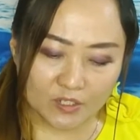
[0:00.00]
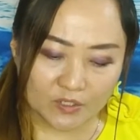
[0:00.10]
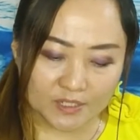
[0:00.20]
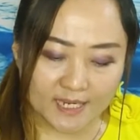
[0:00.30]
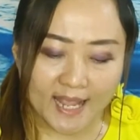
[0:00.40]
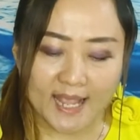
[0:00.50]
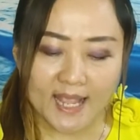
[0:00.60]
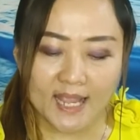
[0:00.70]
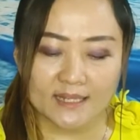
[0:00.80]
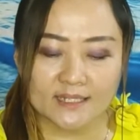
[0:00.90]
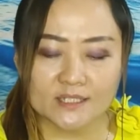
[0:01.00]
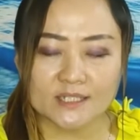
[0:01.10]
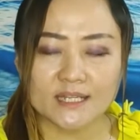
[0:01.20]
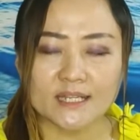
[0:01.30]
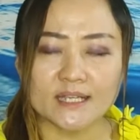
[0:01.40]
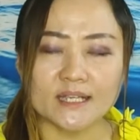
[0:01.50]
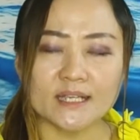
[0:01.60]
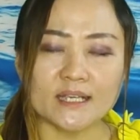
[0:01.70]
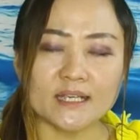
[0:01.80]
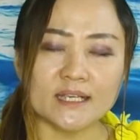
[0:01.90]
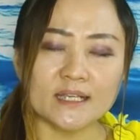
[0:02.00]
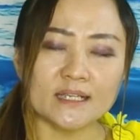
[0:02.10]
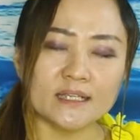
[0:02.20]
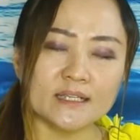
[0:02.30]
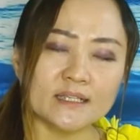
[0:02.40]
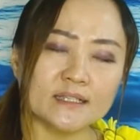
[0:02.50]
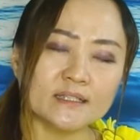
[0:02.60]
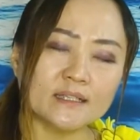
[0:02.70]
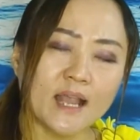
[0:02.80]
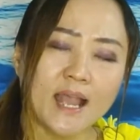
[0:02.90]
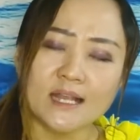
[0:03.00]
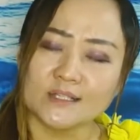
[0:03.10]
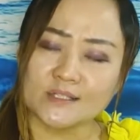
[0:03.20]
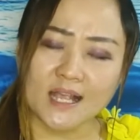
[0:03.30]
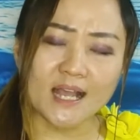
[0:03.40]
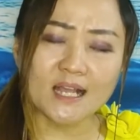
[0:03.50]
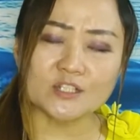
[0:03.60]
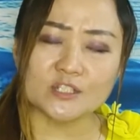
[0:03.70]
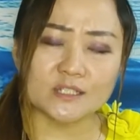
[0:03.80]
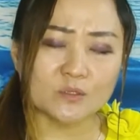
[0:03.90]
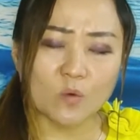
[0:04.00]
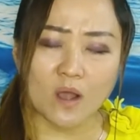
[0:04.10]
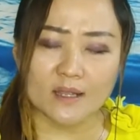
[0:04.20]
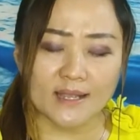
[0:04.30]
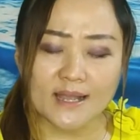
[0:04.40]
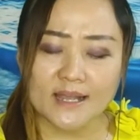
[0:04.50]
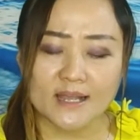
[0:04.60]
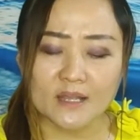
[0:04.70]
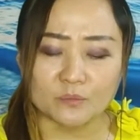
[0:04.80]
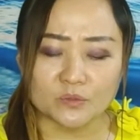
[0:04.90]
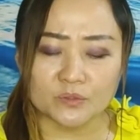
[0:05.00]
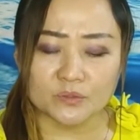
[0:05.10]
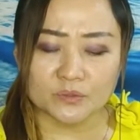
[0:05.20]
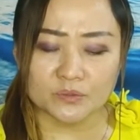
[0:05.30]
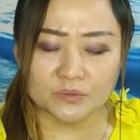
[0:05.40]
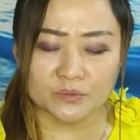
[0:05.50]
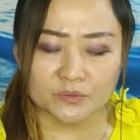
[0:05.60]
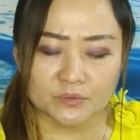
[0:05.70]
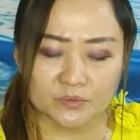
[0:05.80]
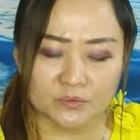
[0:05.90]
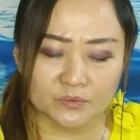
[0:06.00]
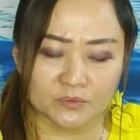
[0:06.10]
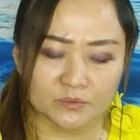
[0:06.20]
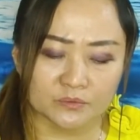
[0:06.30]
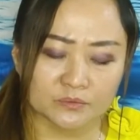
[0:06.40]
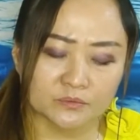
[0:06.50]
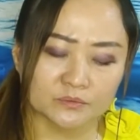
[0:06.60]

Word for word: 纯洁的心，这是我渴慕，